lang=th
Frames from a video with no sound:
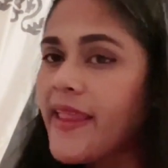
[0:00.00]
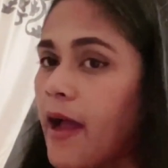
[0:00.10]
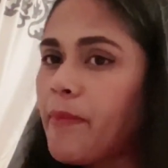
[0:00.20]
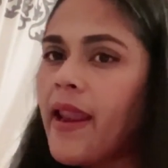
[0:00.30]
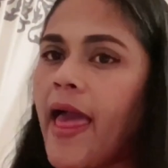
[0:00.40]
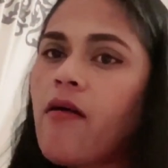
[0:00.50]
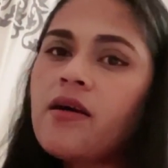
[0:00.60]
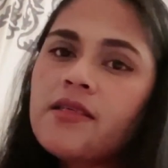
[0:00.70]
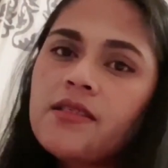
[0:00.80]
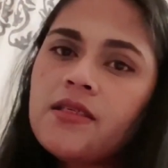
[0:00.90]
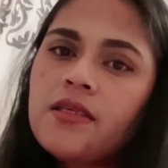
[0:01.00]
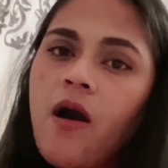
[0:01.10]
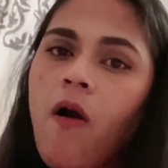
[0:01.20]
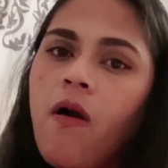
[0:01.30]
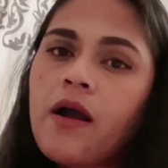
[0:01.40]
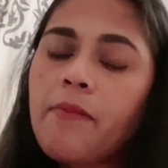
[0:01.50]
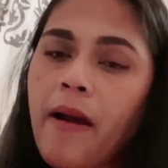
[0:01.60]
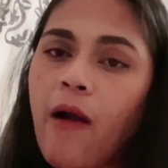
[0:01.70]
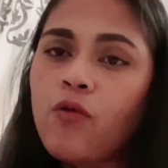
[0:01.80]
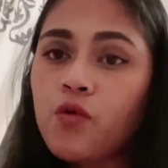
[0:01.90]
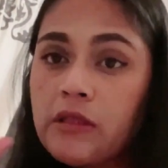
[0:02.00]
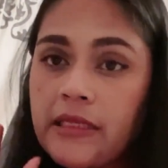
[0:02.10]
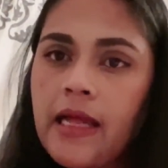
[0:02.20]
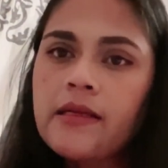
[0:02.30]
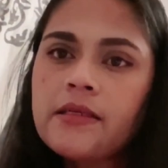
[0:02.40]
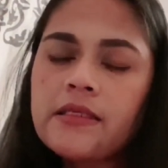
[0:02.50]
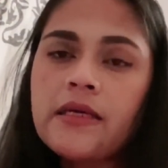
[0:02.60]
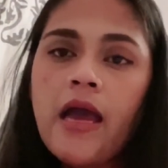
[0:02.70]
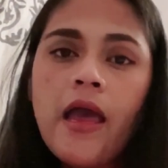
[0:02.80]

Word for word: หนักไปแล้วก็คือขอกระเป๋านู่นนี่นั่น ก็คือ